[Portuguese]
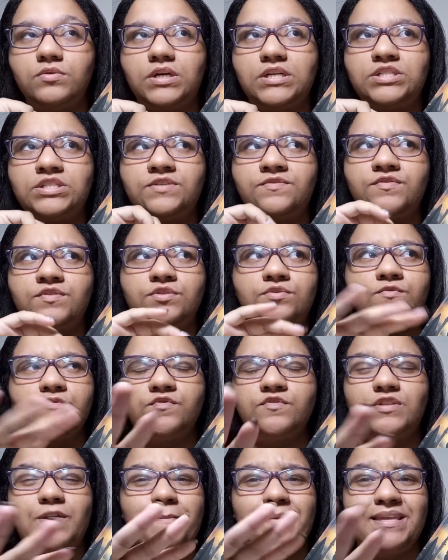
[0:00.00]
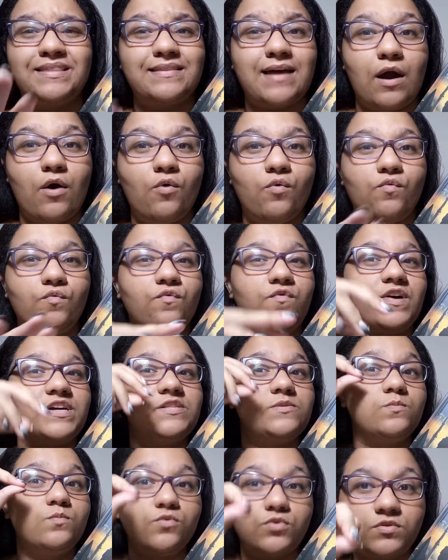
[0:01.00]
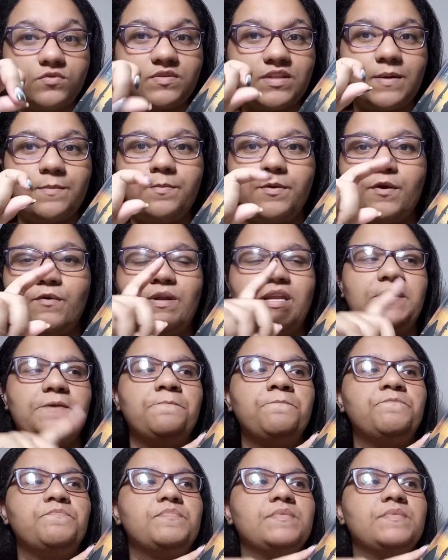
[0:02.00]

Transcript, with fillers: acho que foi no Fundamental 1, faz muito tempo que eu li.